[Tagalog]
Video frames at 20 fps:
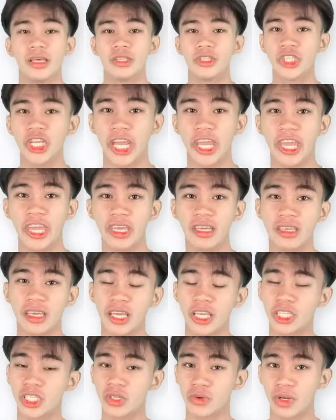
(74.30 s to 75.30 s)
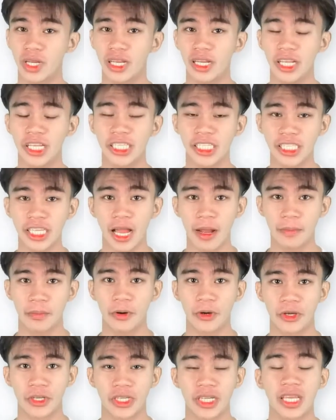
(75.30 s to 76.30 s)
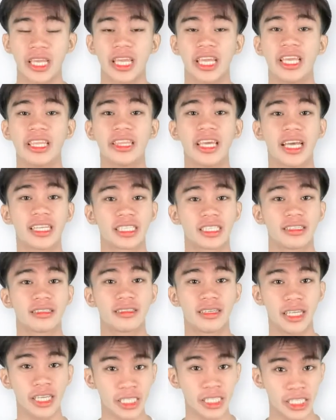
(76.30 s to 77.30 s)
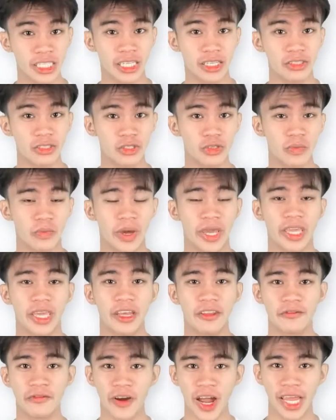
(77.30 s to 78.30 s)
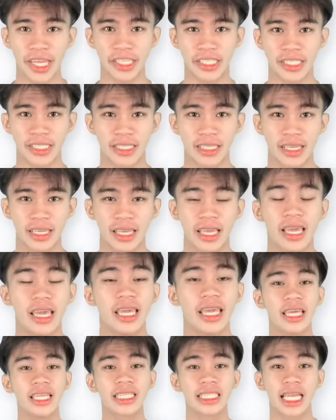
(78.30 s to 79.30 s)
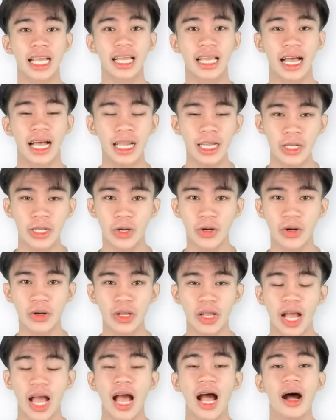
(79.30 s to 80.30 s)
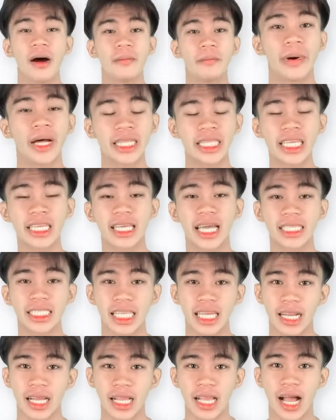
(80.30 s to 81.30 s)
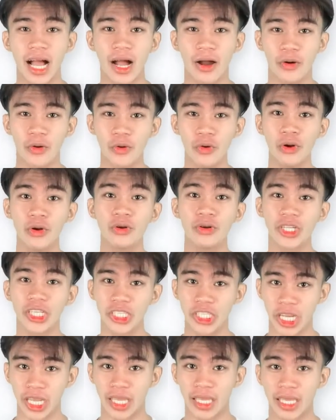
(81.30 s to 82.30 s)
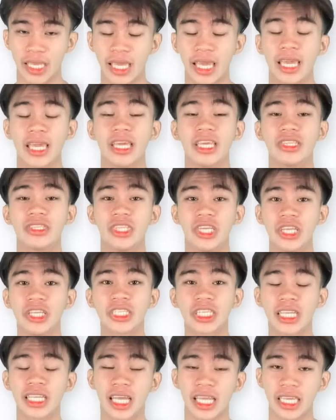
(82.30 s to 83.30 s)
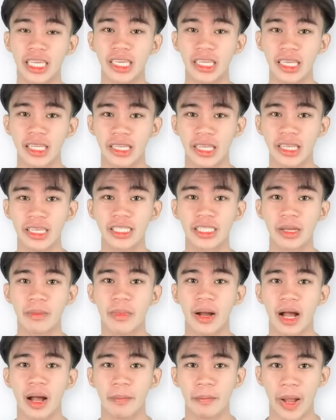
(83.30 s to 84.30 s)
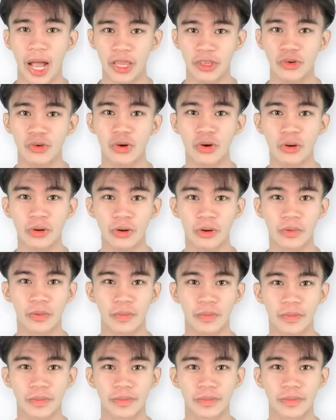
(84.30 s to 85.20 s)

Jake is really stubborn. He doesn't listen to my advice. In Tagalog, matigas talaga ang ulo ni Jake. Hindi siya nakikinig sa mga payo ko.